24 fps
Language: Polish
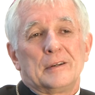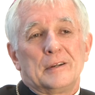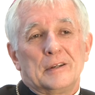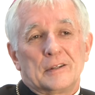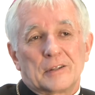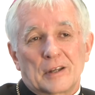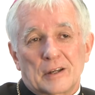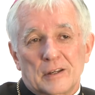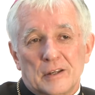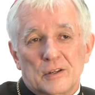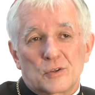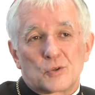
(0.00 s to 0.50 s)
I
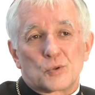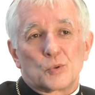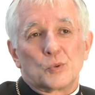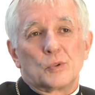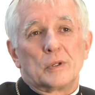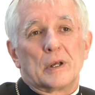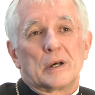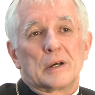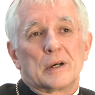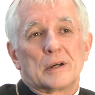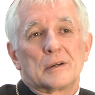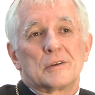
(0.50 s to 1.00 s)
takie
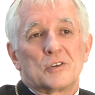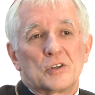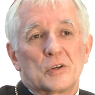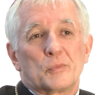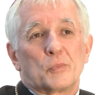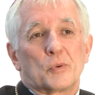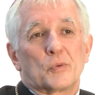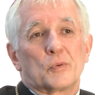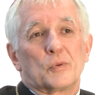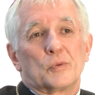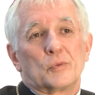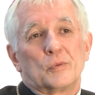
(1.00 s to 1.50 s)
cuda się,
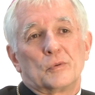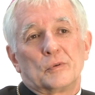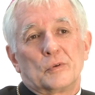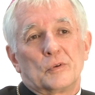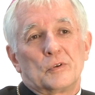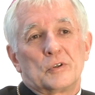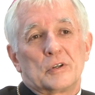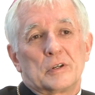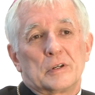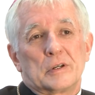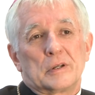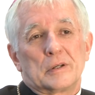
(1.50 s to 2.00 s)

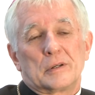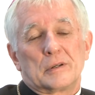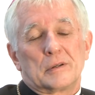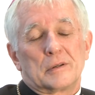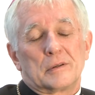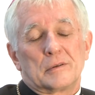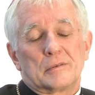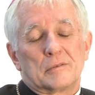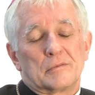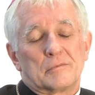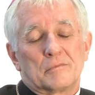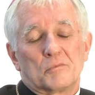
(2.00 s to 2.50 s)
się
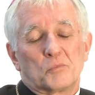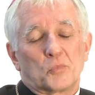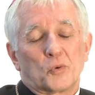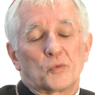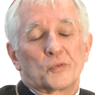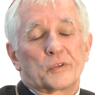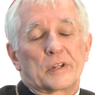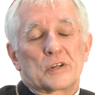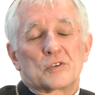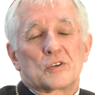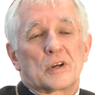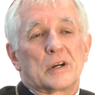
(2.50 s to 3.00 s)

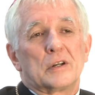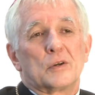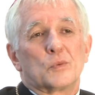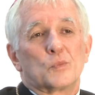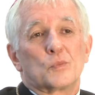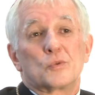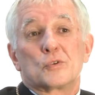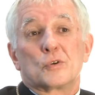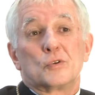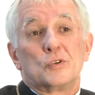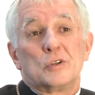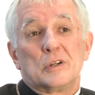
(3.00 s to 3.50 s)
powtarzają
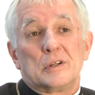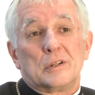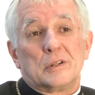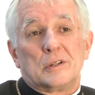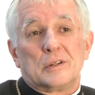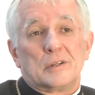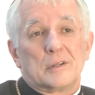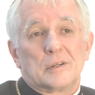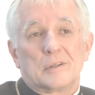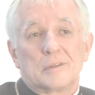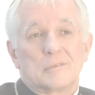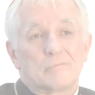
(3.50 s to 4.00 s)
codziennie.